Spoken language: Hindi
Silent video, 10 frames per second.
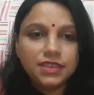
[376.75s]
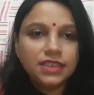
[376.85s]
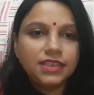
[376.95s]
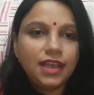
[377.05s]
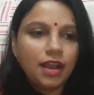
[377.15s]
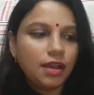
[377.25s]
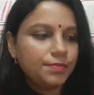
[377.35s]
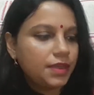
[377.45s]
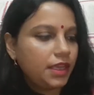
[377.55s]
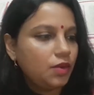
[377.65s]
तक ये
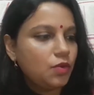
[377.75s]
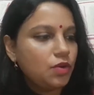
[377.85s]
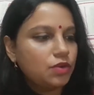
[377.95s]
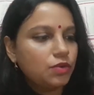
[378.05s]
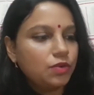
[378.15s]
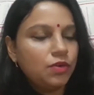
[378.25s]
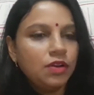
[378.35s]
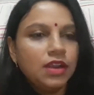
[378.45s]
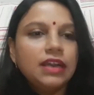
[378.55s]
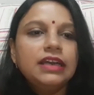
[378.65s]
आपके होठों को
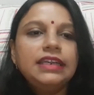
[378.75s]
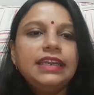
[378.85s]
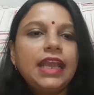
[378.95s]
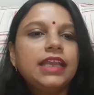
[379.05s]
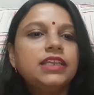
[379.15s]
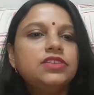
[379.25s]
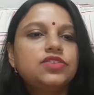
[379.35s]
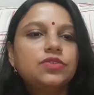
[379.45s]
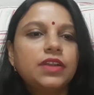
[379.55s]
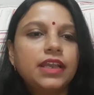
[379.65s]
नहीं
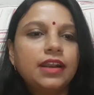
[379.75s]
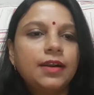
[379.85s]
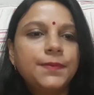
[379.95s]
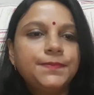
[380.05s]
छोड़ेगा